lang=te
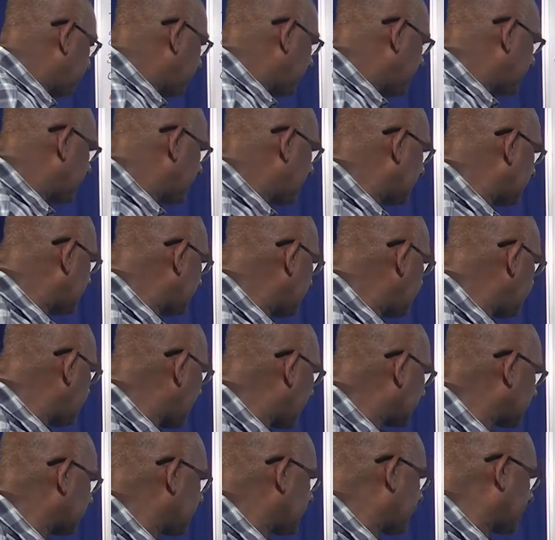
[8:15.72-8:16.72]
ఫీడ్ అంటే
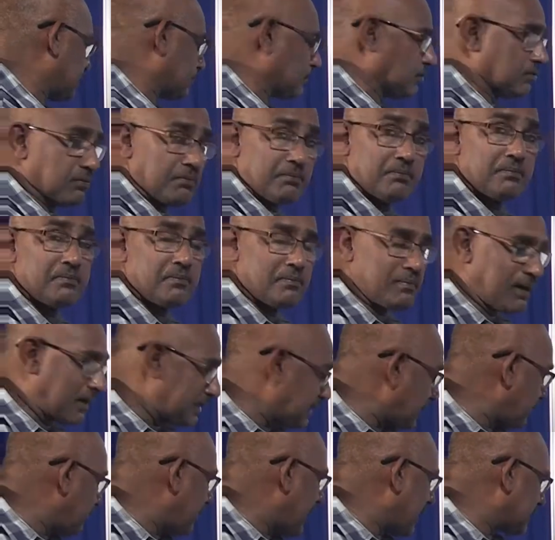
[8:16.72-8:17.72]
మేత పెడతాం
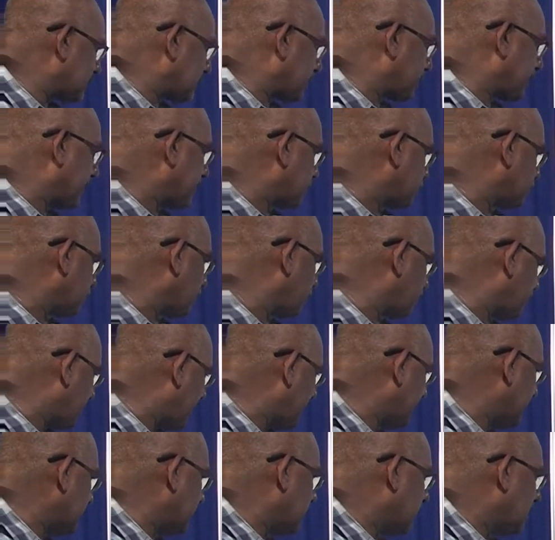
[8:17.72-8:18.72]
అంటే మేత పెట్టు
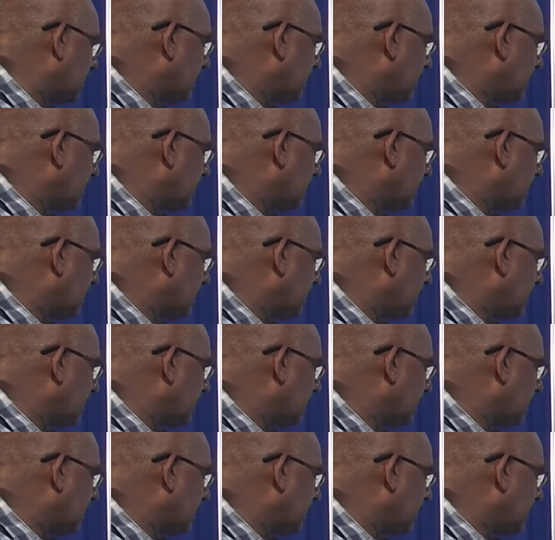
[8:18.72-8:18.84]
ఫీడ్